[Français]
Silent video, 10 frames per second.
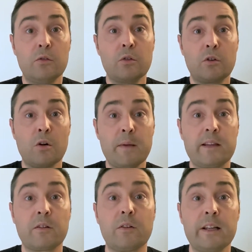de
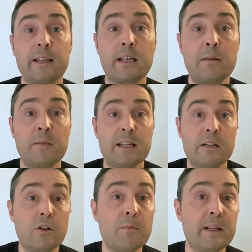commettre les crimes
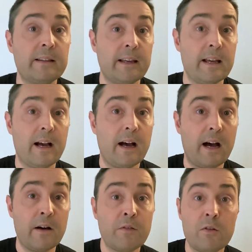qu'il commettait
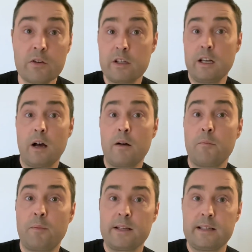avant, il a
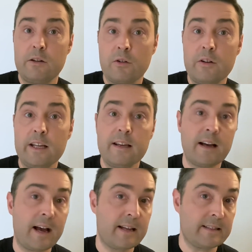passé le relais
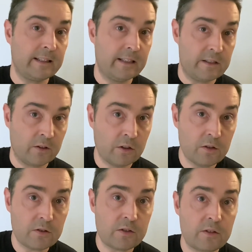à sa
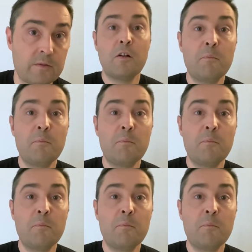descendance,